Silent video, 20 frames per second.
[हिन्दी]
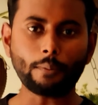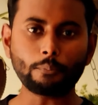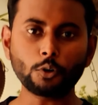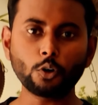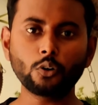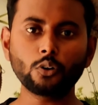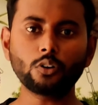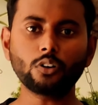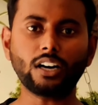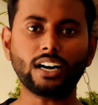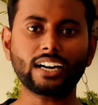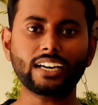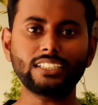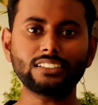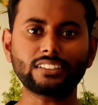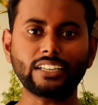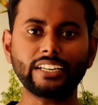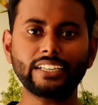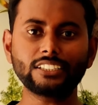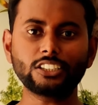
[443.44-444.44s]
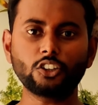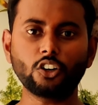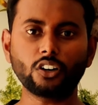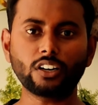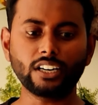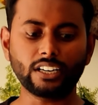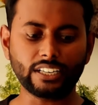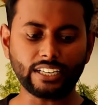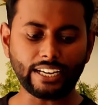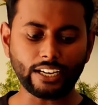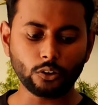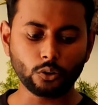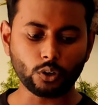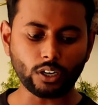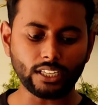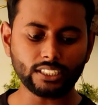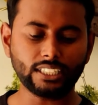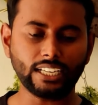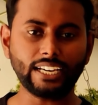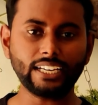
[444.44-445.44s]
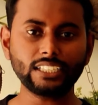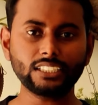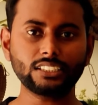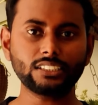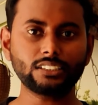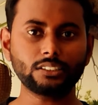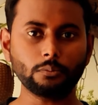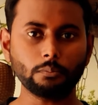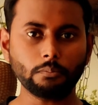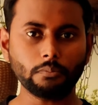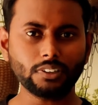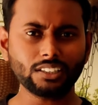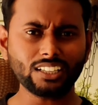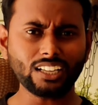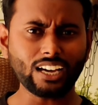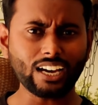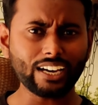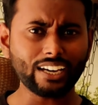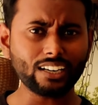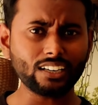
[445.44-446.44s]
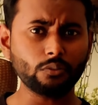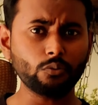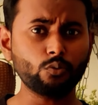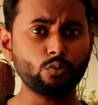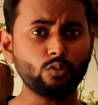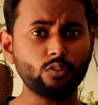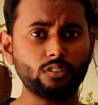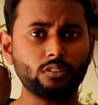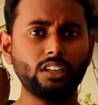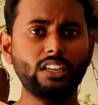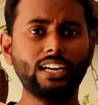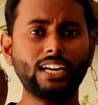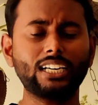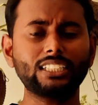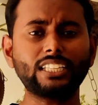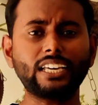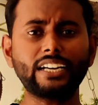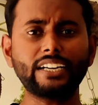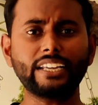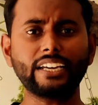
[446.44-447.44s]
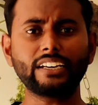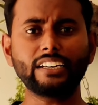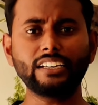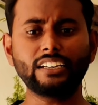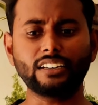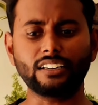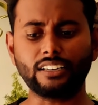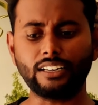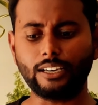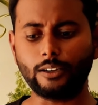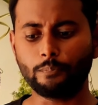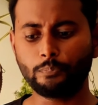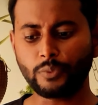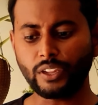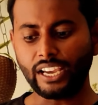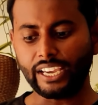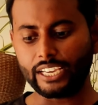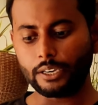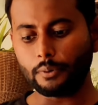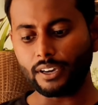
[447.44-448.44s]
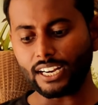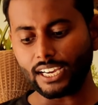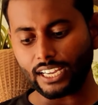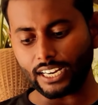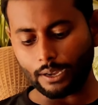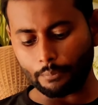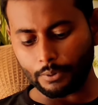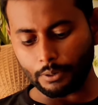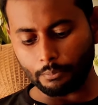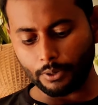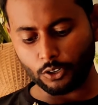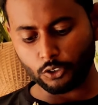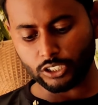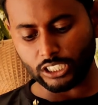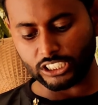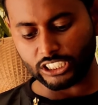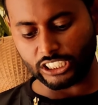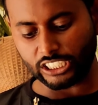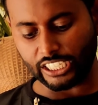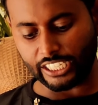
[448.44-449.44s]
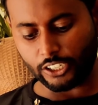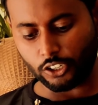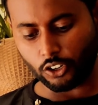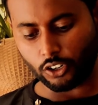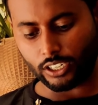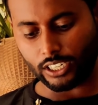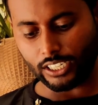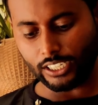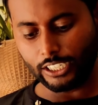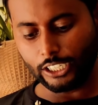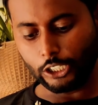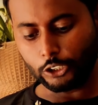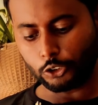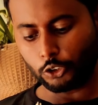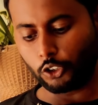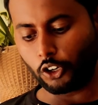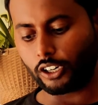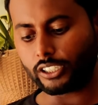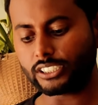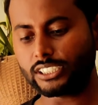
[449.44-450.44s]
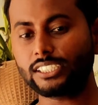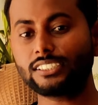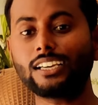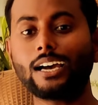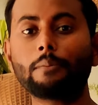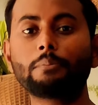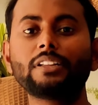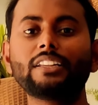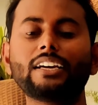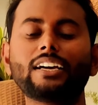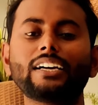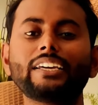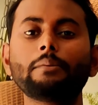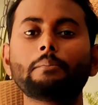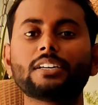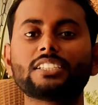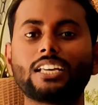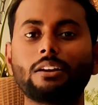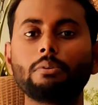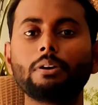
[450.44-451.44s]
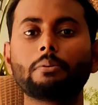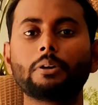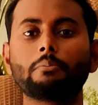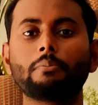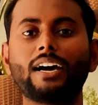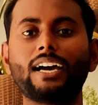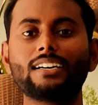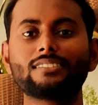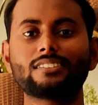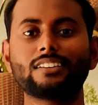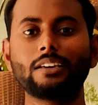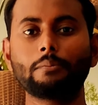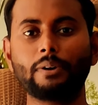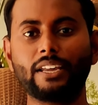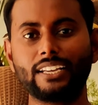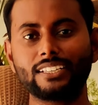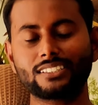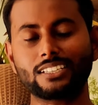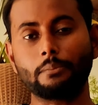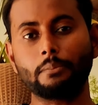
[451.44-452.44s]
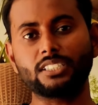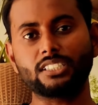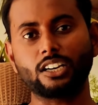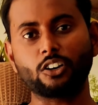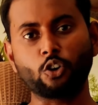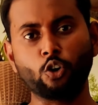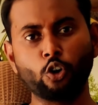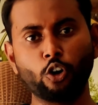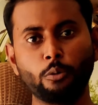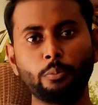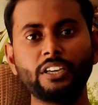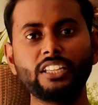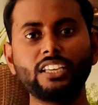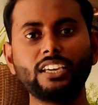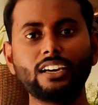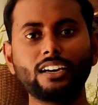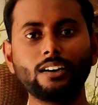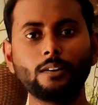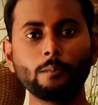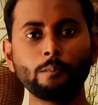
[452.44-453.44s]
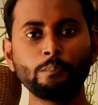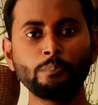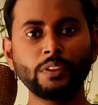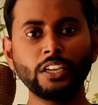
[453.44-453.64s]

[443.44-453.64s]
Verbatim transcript: तो आपको अगर इस तरीके से डॉक्टर कर रहा है बोल है अगर लगातार अटैक नहीं कर रहा है एक बार अगर आपने भरोसा जीत लिया डॉक्ट का तो डॉक्ट जैसे आपने देखा कि मदर भी बनवाया इसलिए मैंने इसका मदर खोल भी दिया